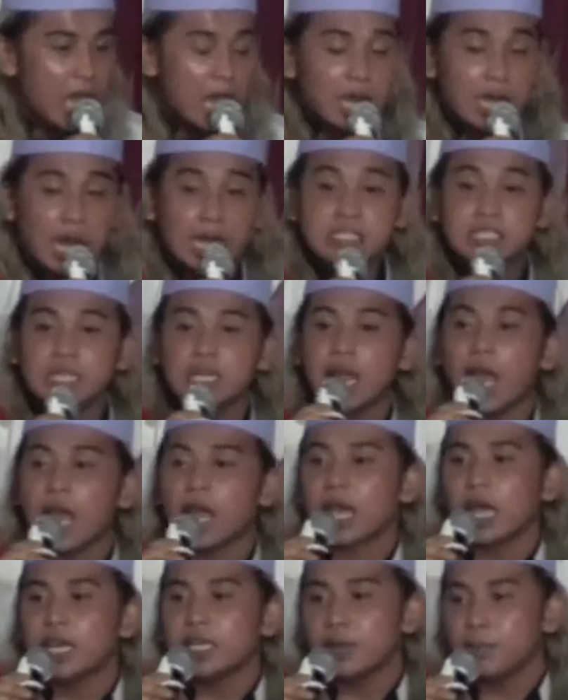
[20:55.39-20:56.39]
rajinlah
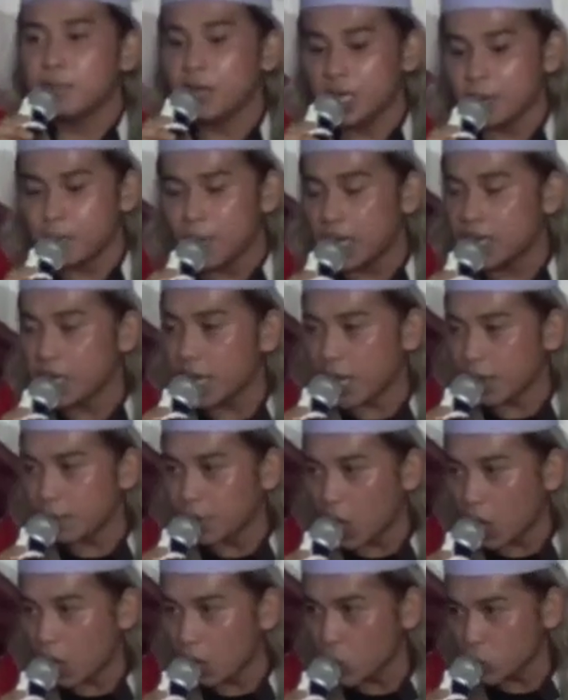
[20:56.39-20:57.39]
kalian beribadah
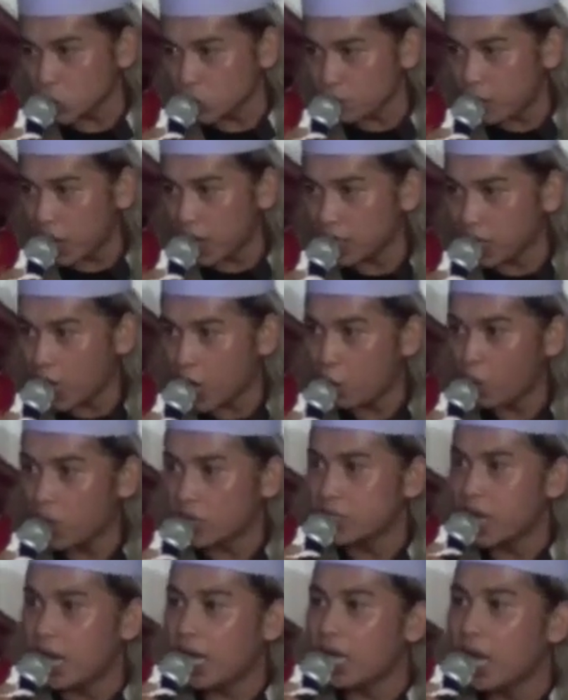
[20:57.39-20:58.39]
kepada Allah Subhanahu wa
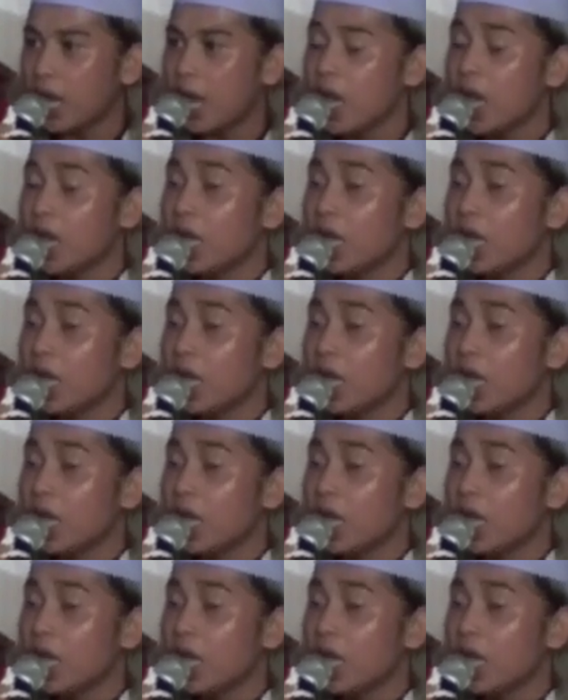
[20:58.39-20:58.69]
taala.